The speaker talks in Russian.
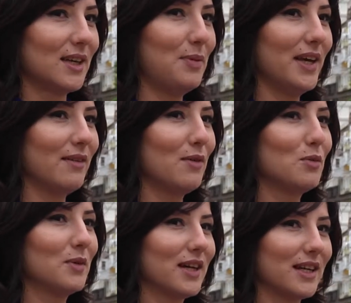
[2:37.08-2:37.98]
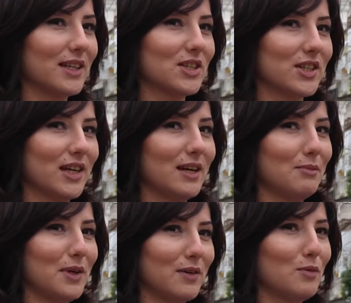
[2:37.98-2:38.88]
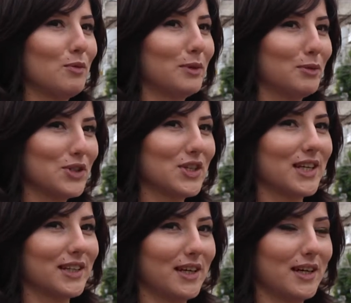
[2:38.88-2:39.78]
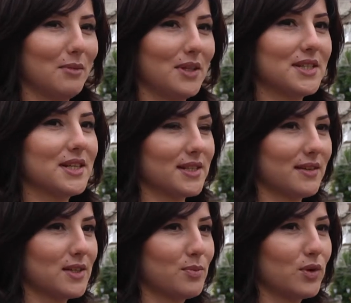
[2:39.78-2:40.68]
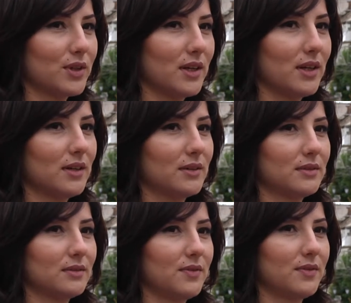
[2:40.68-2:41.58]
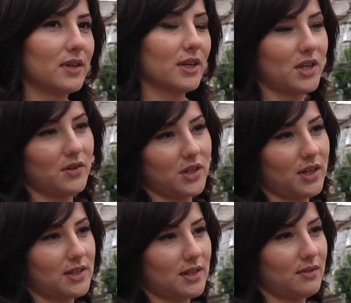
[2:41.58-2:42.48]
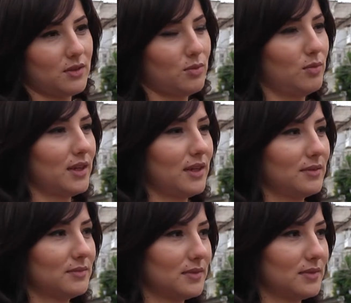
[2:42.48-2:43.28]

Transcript: первому мы, конечно, первому помощник это Министерство спорта Карачаево-Черкесской республики.